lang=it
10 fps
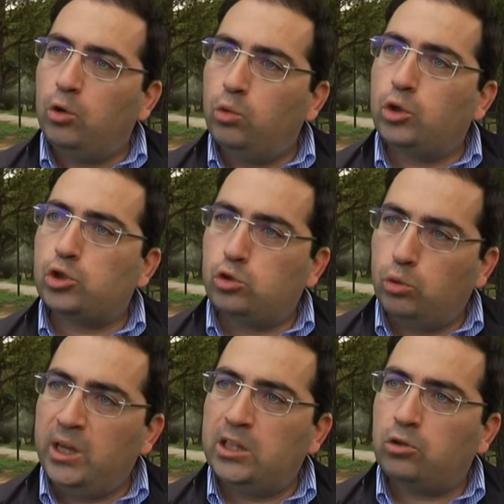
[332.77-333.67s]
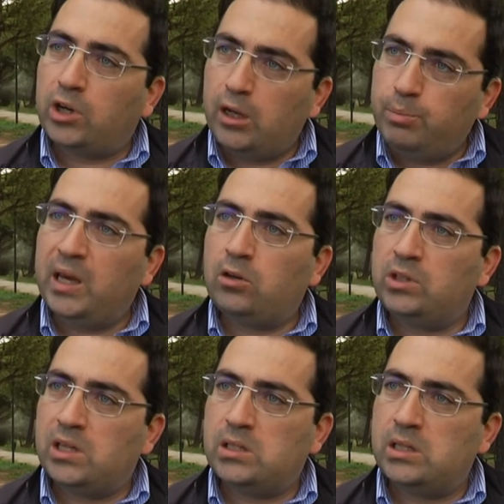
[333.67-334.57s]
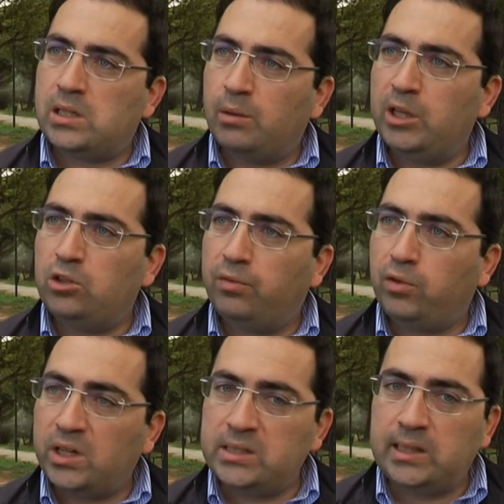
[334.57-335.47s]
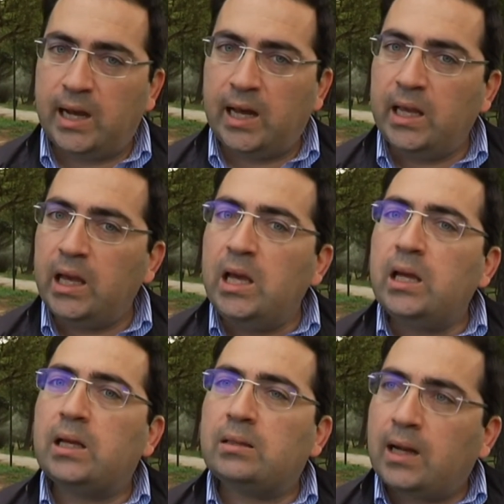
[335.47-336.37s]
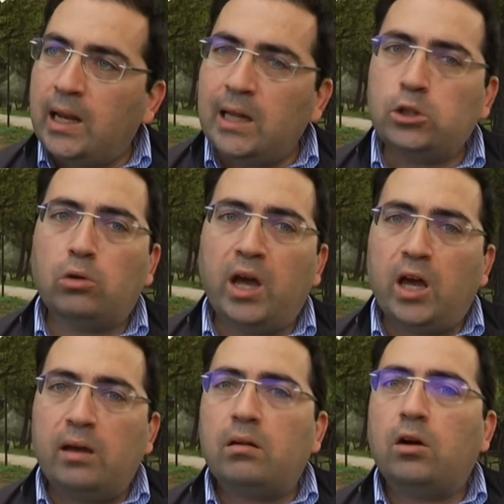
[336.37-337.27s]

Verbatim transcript: uno strumento che è il piano di assestamento forestale che tra l'altro è